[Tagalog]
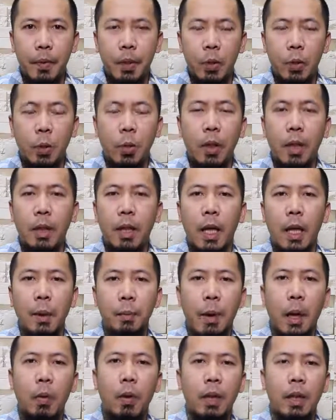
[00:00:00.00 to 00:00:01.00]
tulad
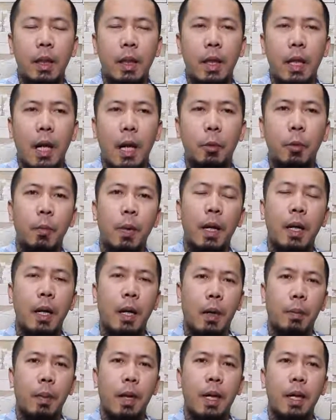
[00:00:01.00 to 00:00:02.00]
halimbawa sina Abu
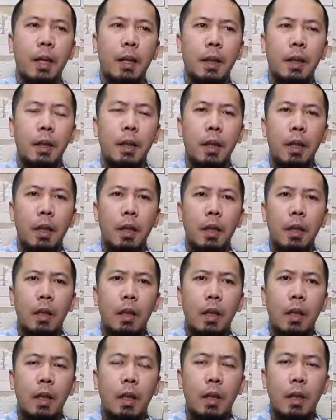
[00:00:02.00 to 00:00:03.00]
Bakar, bakit
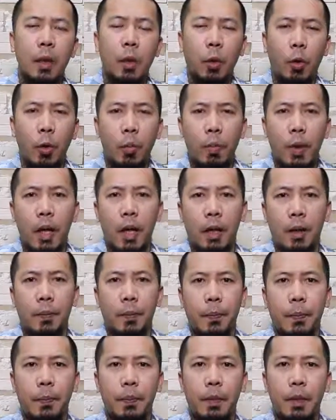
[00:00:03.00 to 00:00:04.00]
uh, si Umar,